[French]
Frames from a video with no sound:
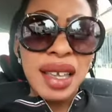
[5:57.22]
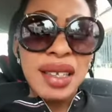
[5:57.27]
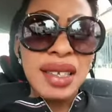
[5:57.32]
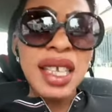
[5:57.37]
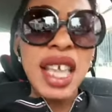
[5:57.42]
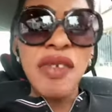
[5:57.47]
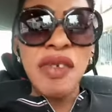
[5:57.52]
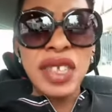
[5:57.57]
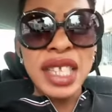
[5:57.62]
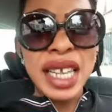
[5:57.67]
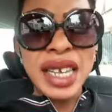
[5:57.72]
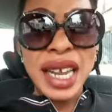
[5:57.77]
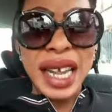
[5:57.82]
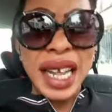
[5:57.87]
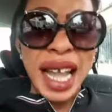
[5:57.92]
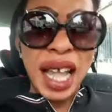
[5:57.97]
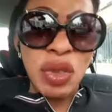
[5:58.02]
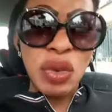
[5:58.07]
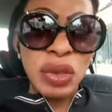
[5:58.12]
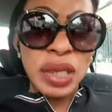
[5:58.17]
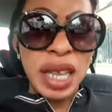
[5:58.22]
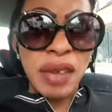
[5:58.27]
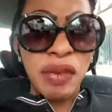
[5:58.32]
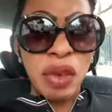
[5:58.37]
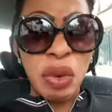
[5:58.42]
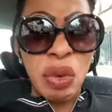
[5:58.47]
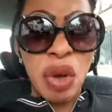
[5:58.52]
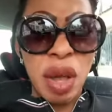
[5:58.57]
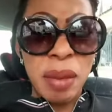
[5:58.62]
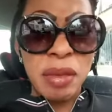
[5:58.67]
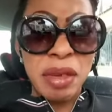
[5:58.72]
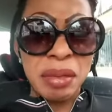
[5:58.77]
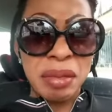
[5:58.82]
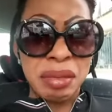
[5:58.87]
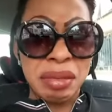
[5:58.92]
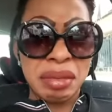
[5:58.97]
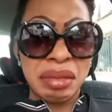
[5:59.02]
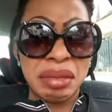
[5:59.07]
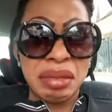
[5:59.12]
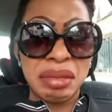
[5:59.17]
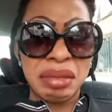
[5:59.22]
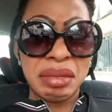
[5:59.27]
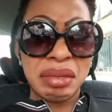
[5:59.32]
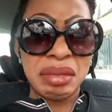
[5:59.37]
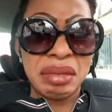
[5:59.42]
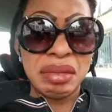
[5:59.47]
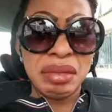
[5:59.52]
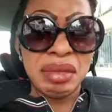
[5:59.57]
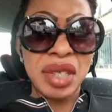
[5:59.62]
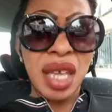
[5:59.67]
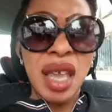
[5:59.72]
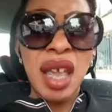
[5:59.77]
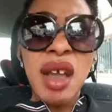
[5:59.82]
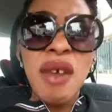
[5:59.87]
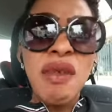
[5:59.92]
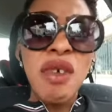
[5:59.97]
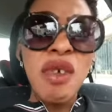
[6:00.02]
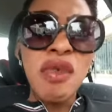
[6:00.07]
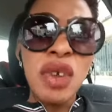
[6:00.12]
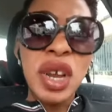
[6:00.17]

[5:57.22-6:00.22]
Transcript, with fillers: si elle faisait des cadeaux, ça fait quoi même? Vous